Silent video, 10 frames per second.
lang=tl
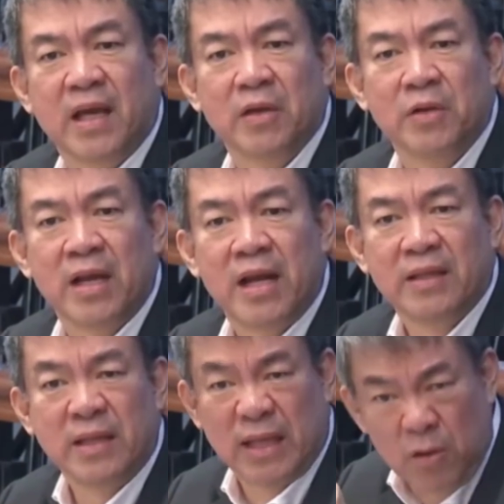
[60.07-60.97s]
hindi, ayaw na
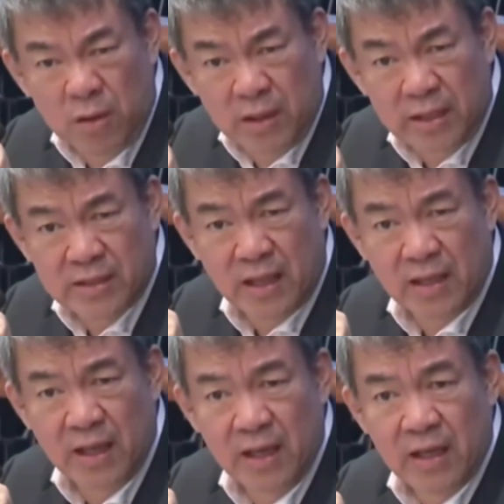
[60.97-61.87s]
natin. Ganun? Is
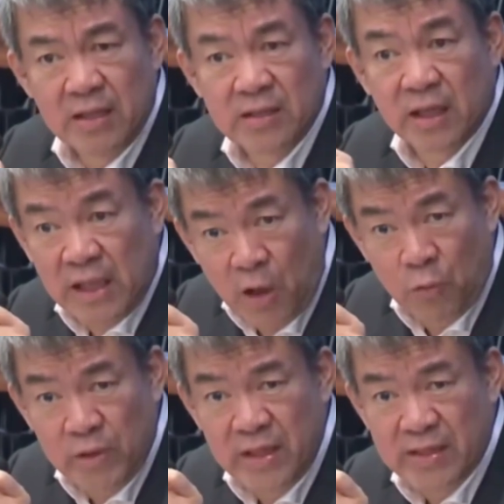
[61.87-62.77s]
that, is that
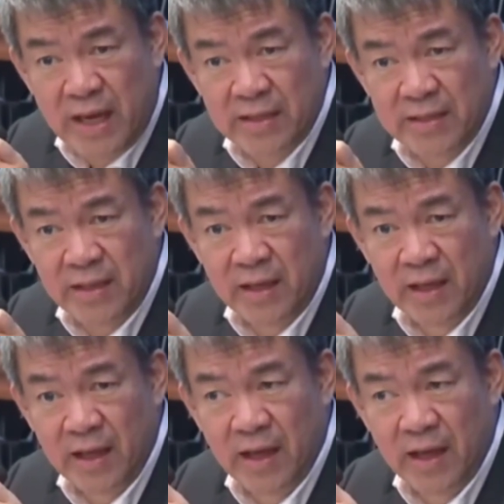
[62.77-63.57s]
how we decide?